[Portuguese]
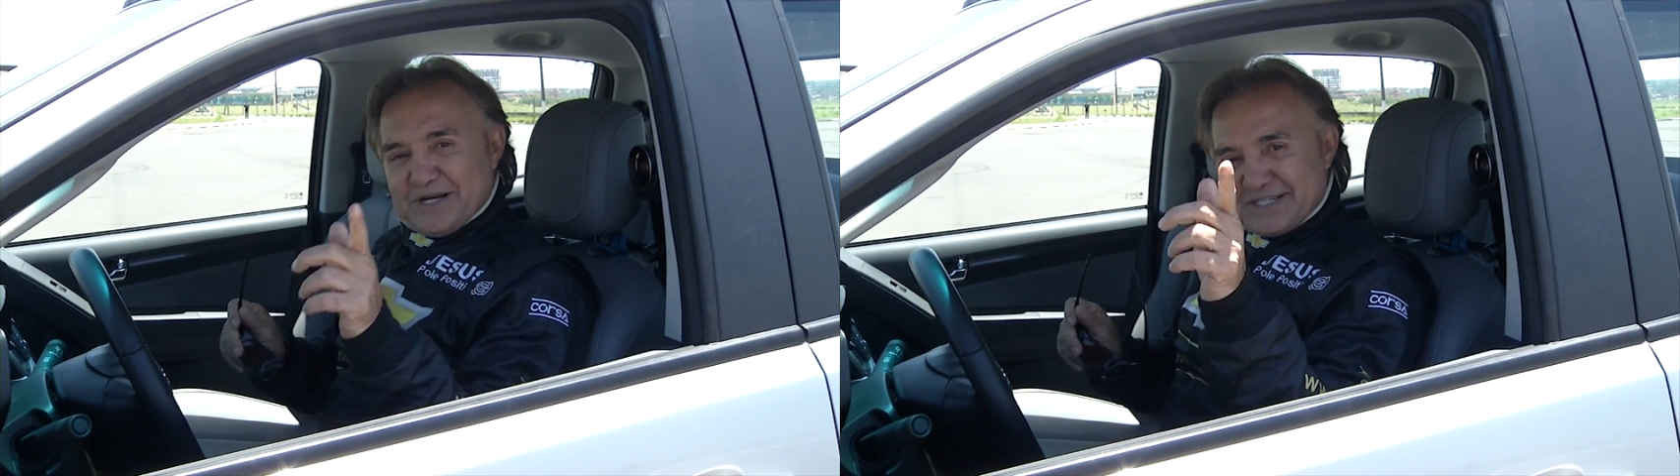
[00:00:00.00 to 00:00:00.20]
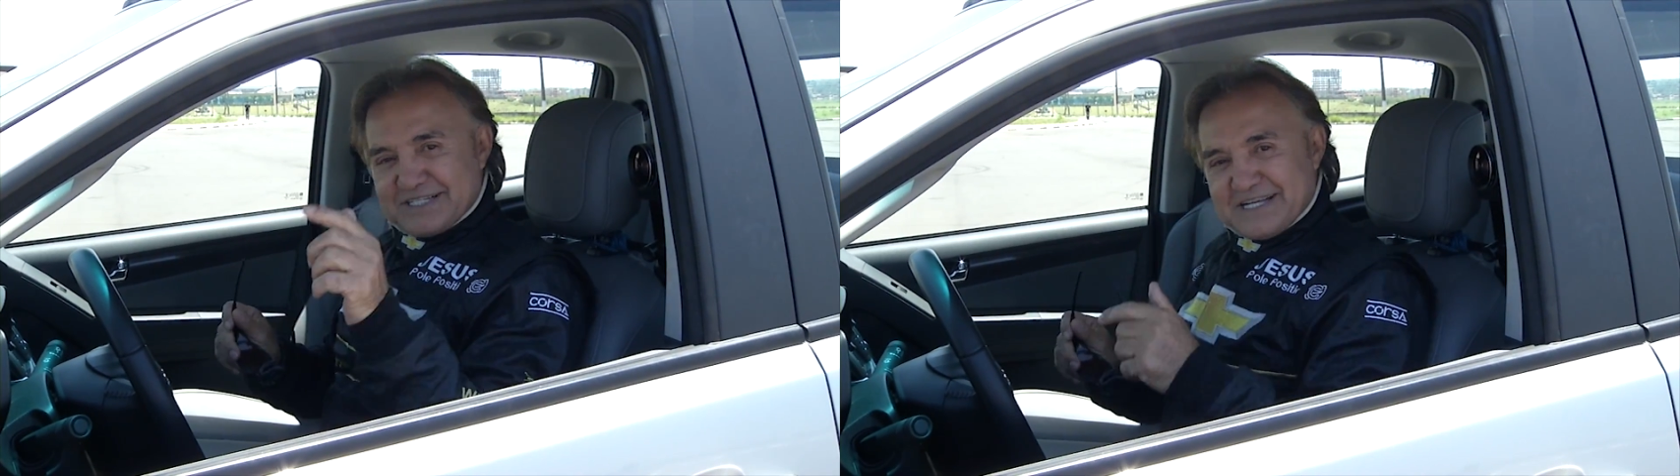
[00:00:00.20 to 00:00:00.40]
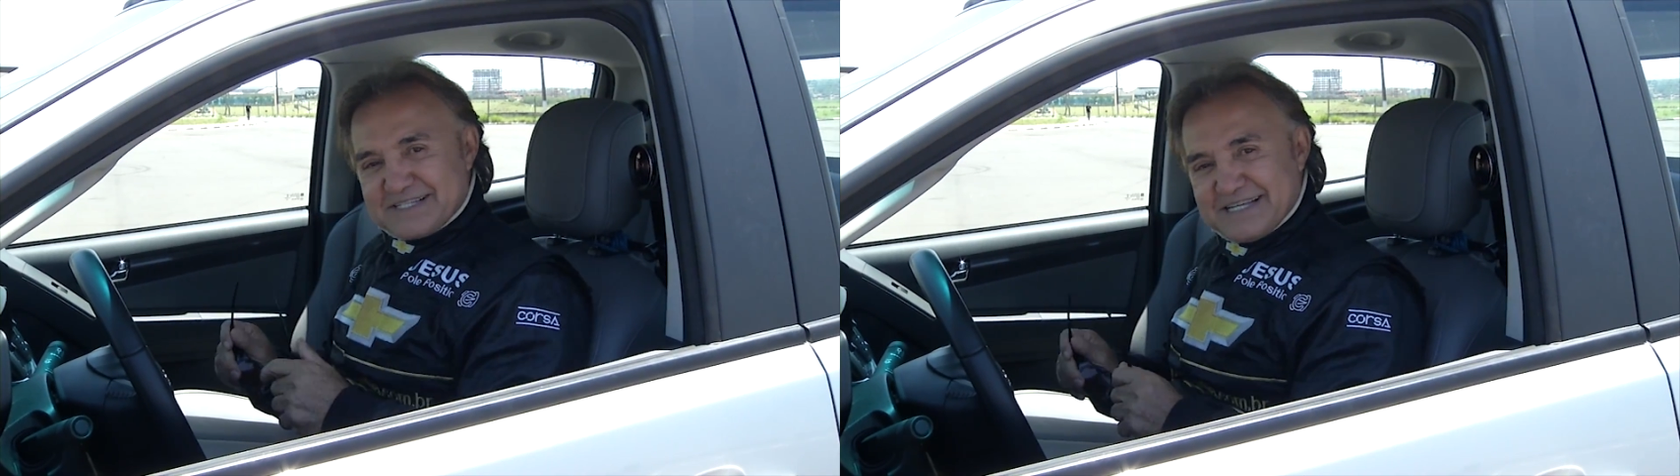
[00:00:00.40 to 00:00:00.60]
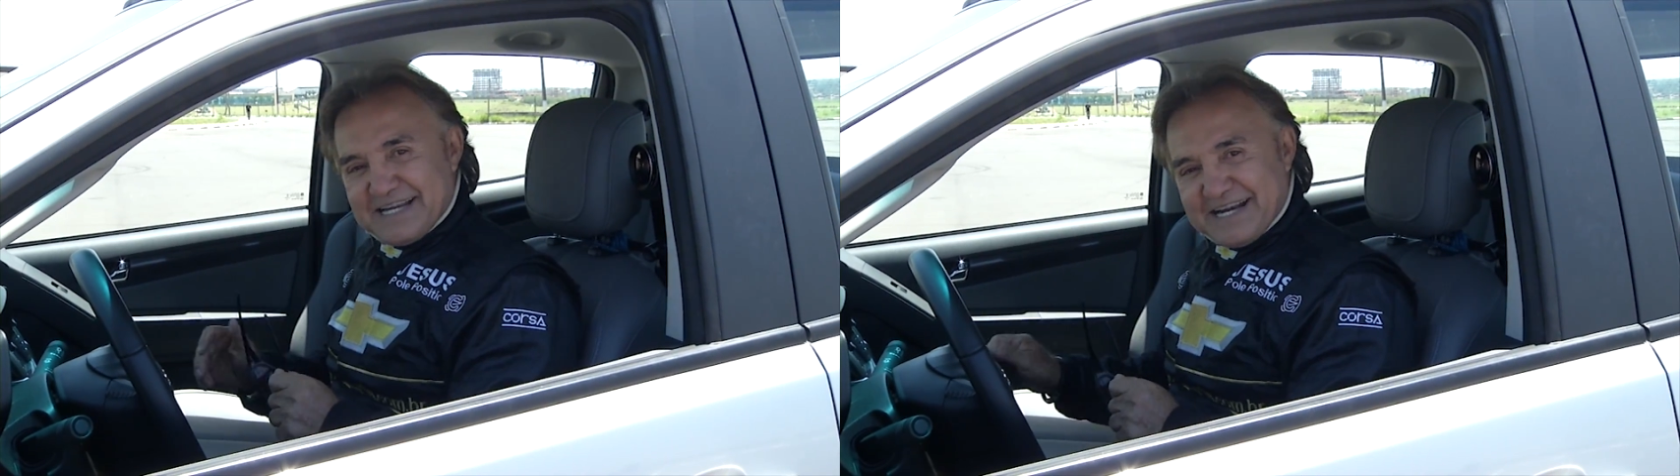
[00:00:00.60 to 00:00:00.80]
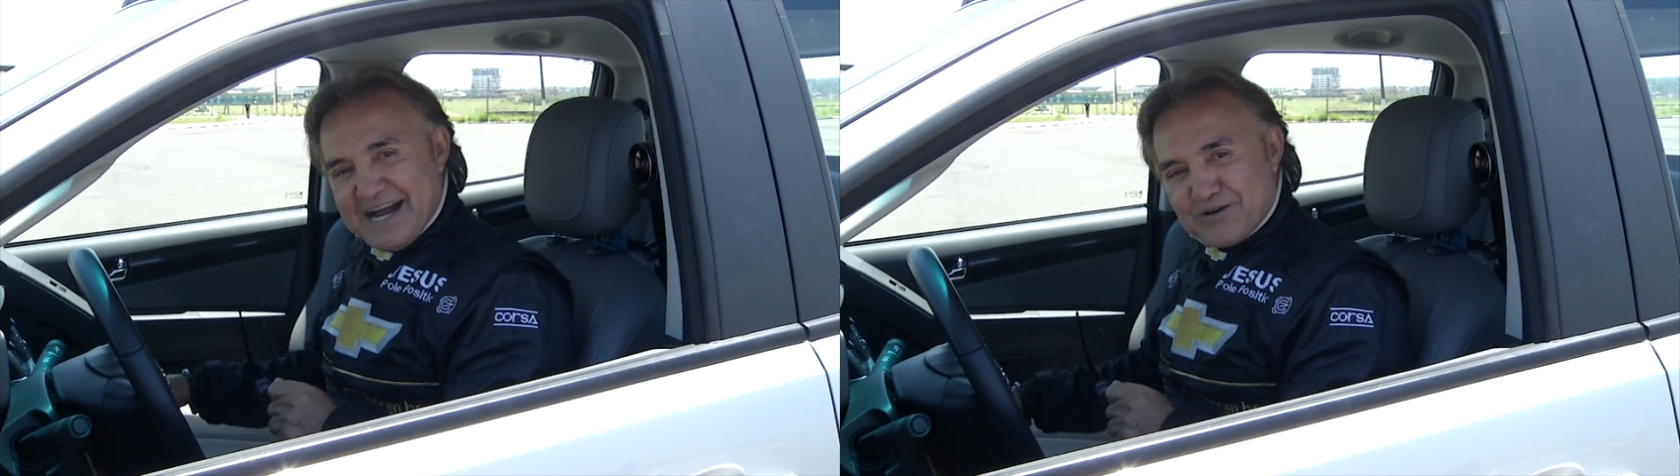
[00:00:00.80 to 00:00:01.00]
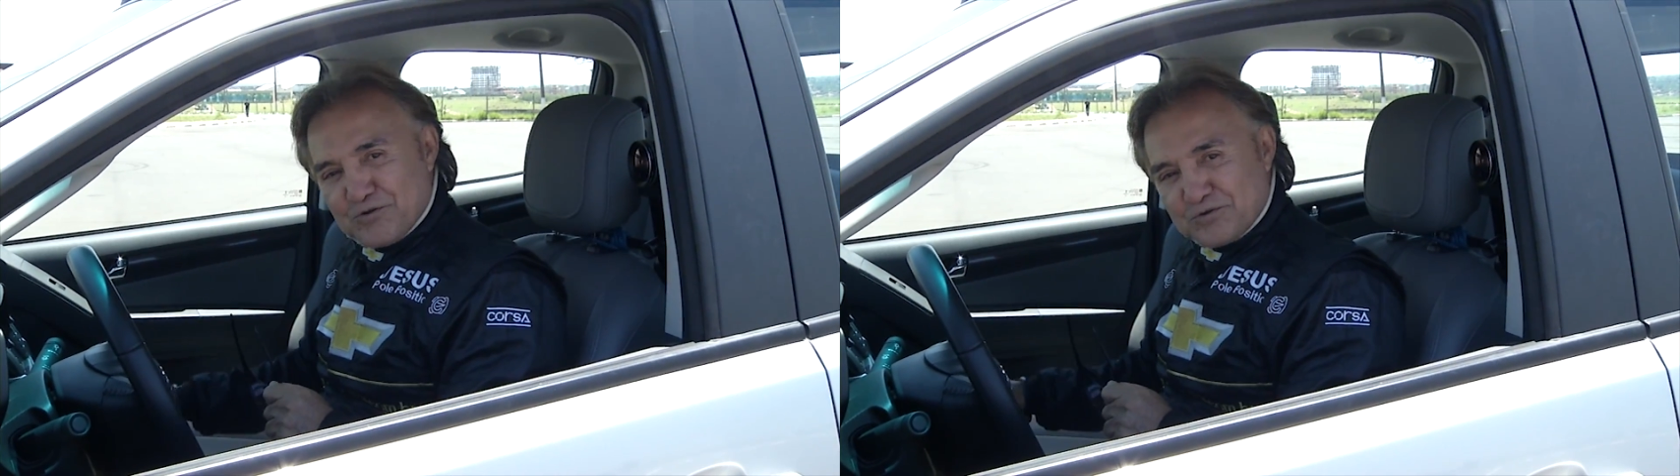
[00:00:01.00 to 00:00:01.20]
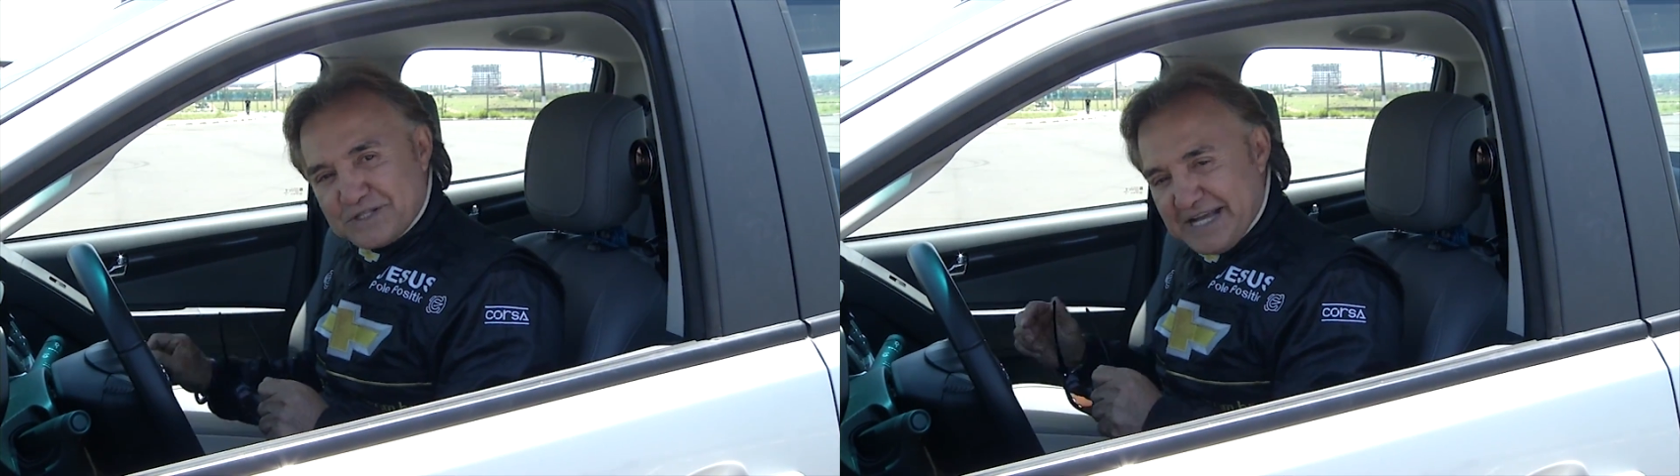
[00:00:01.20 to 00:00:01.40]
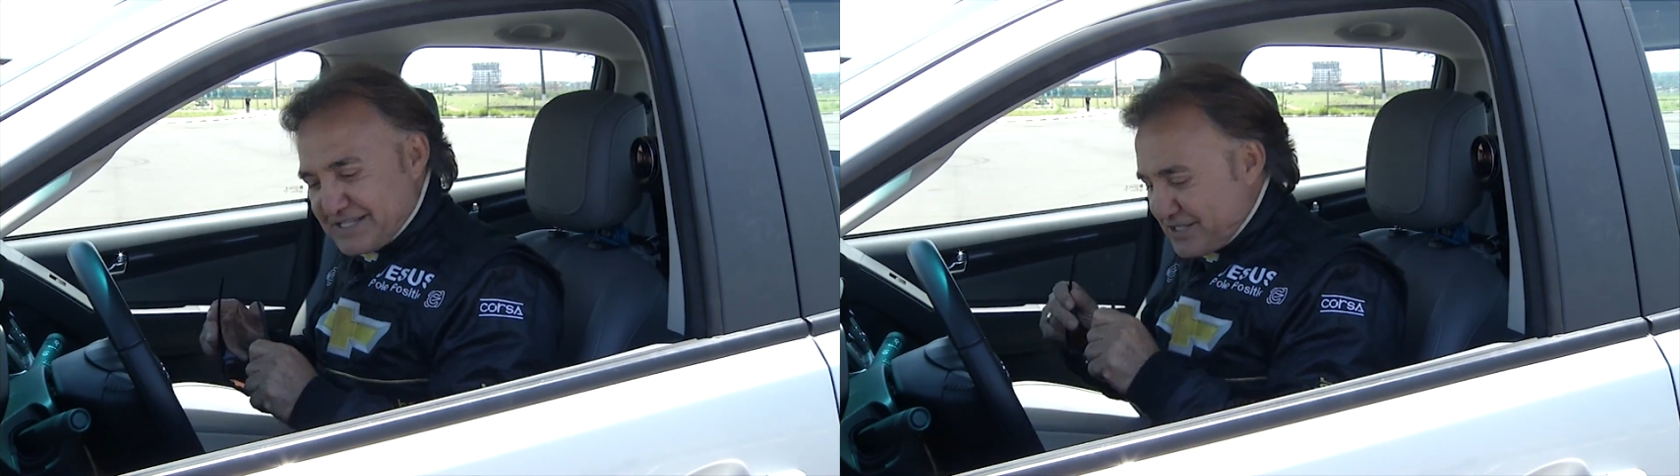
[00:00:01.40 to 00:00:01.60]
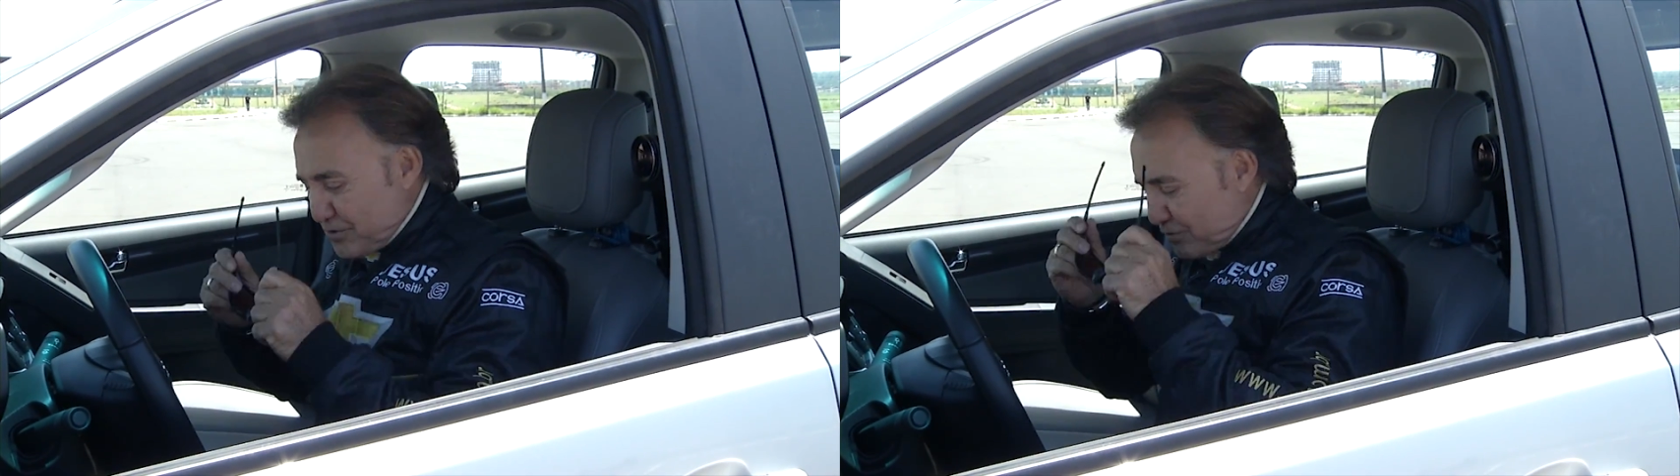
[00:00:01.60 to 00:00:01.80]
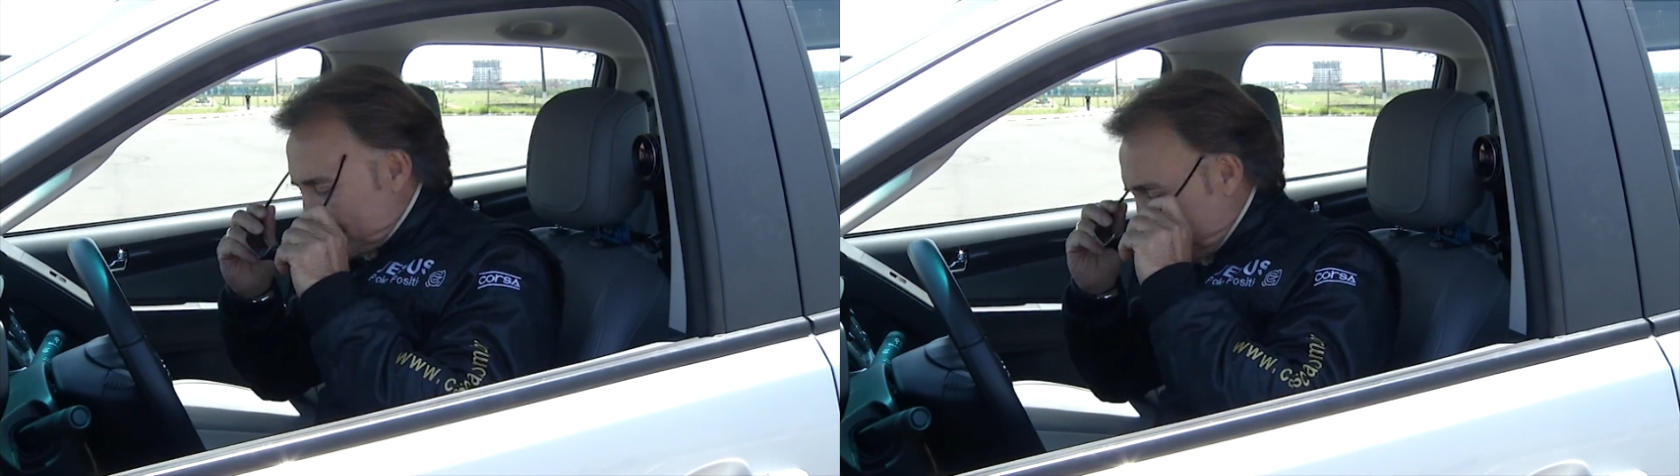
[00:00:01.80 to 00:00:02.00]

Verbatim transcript: para a gente acelerar no teste de hoje.